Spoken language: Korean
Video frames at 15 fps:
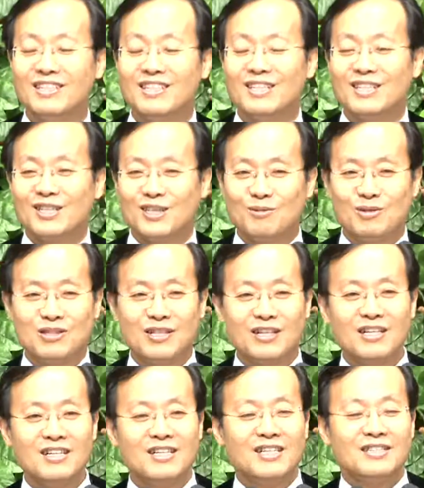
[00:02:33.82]
동영상으로
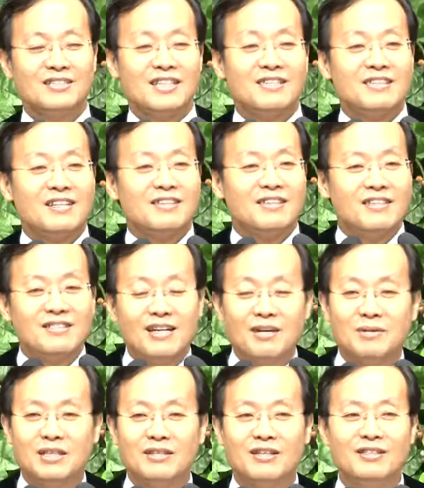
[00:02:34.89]
저한테 보내주시면은
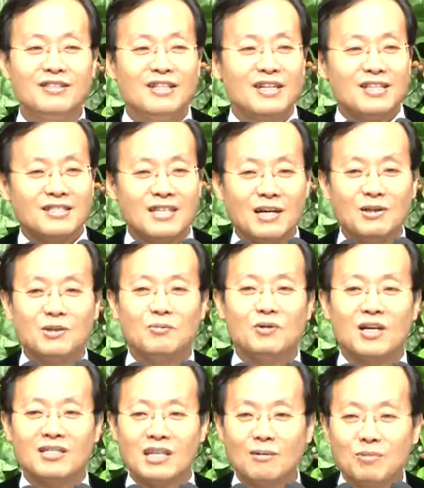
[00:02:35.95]
그러면 제가
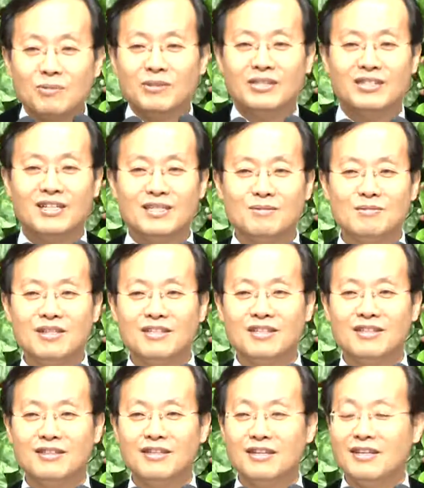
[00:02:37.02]
채택된
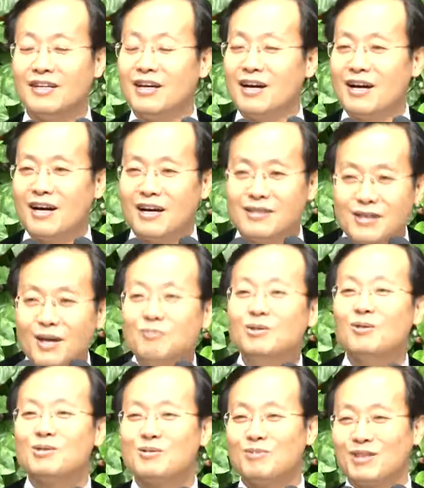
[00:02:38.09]
사람한테는 상금과
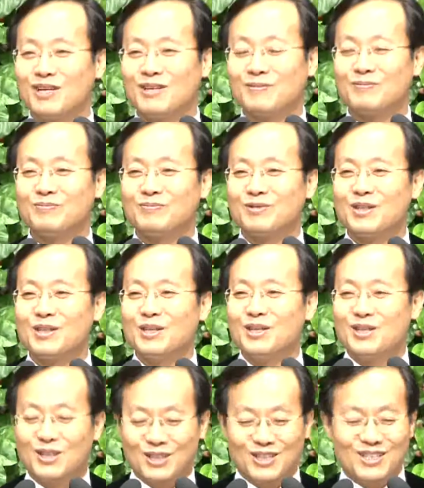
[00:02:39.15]
상품을 드리겠습니다. 그랬는데
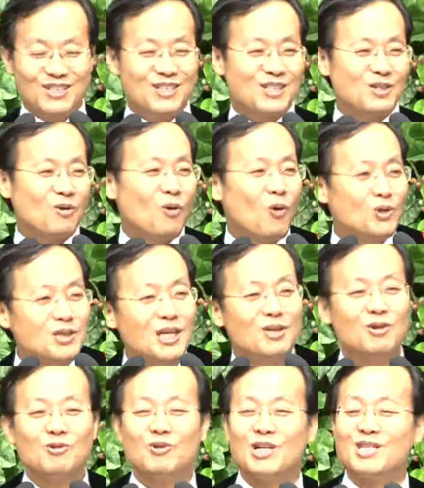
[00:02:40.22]
한 사람도 없습니다.
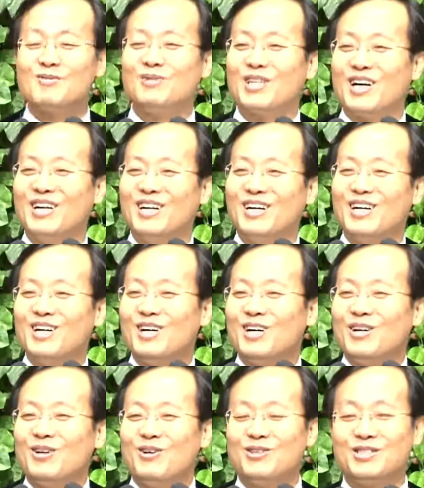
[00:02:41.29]

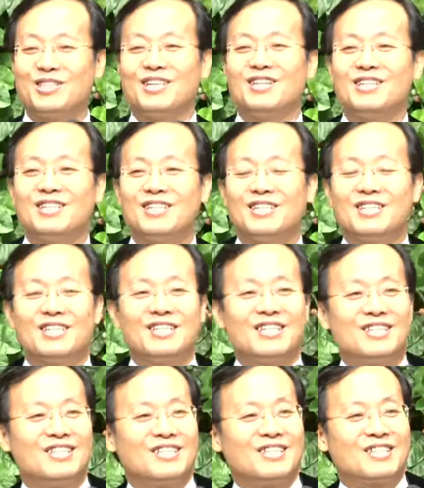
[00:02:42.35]
그래서 혼자
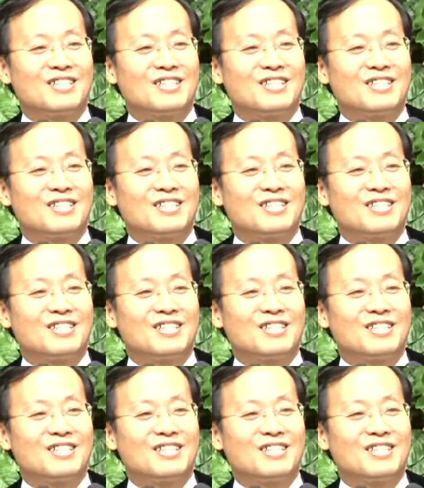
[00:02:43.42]
연구했습니다.